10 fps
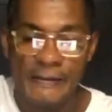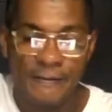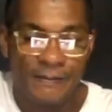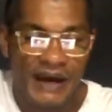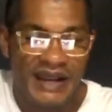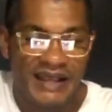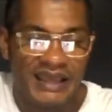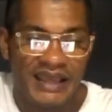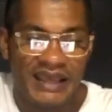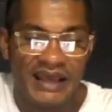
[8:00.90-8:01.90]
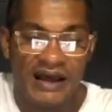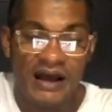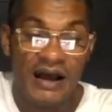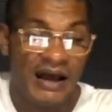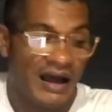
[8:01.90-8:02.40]
para que
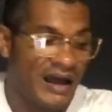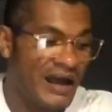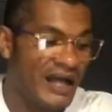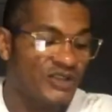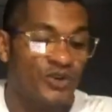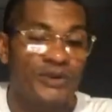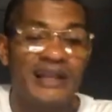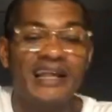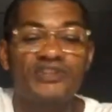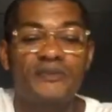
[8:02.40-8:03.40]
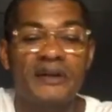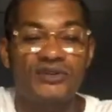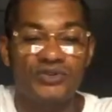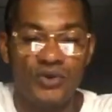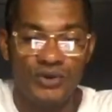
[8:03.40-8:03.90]
a todas las
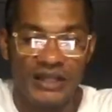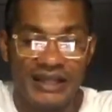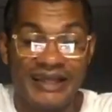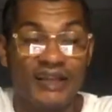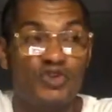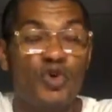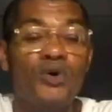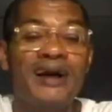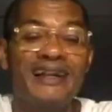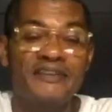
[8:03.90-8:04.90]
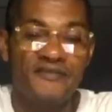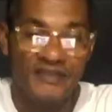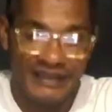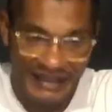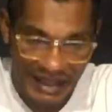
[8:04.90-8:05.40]
personas que no
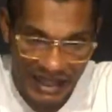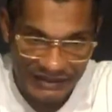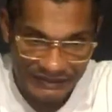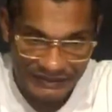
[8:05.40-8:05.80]
califican,